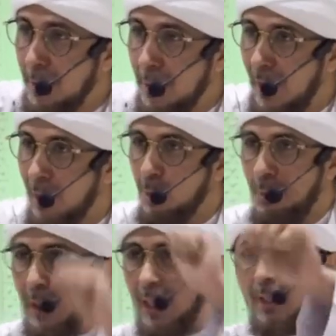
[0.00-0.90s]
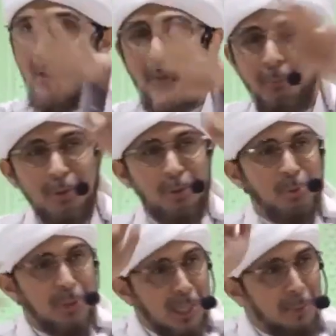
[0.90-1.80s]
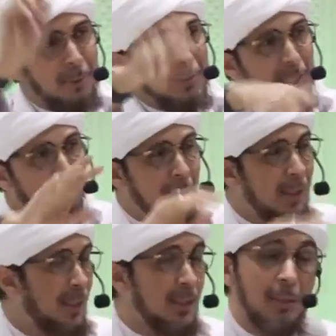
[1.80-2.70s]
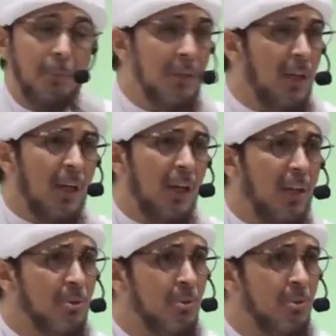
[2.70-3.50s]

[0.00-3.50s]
jalan itu bagi masuk surah kabar tak apa, tapi dia ikhlas.